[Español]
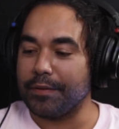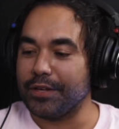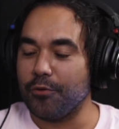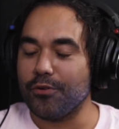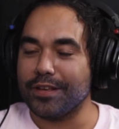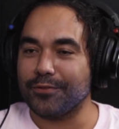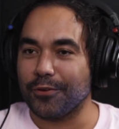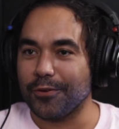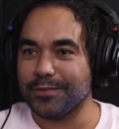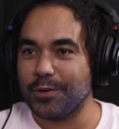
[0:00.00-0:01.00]
Según
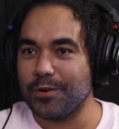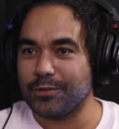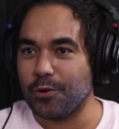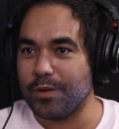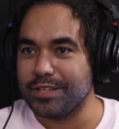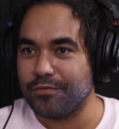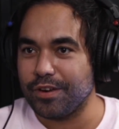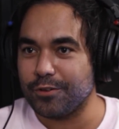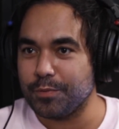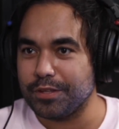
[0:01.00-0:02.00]
esto, ¿no? Según esto, el güey se
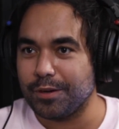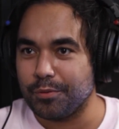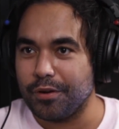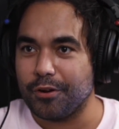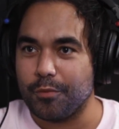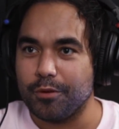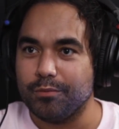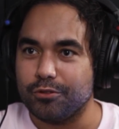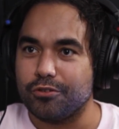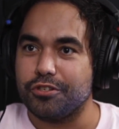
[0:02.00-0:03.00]
fue al hospital por haber
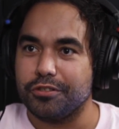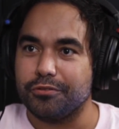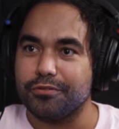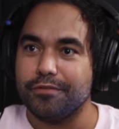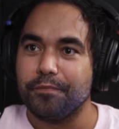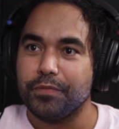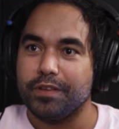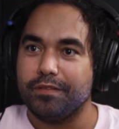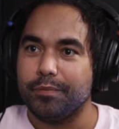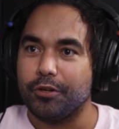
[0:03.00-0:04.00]
comido muchos chetos. Sí.
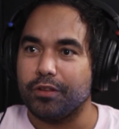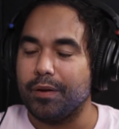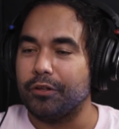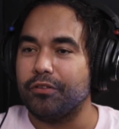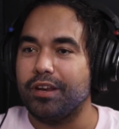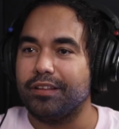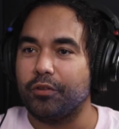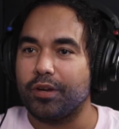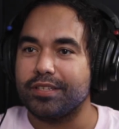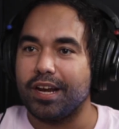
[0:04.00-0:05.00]
El vato tiene
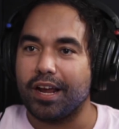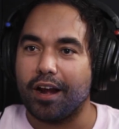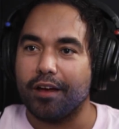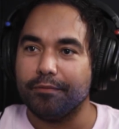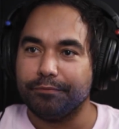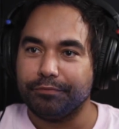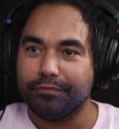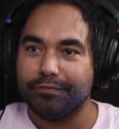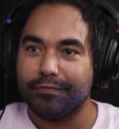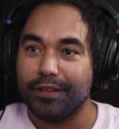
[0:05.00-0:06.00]
tatuajes en la cara.
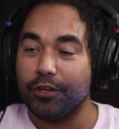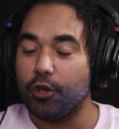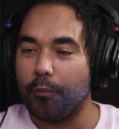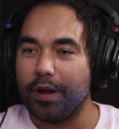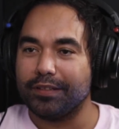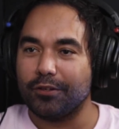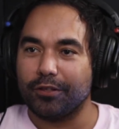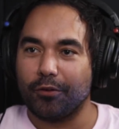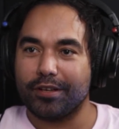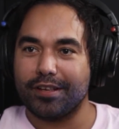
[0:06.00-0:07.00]
Sí. ¿Qué opinas de los
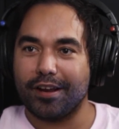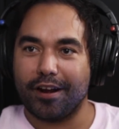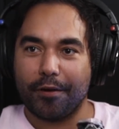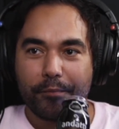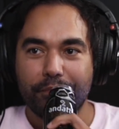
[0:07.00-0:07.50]
tatuajes en la cara?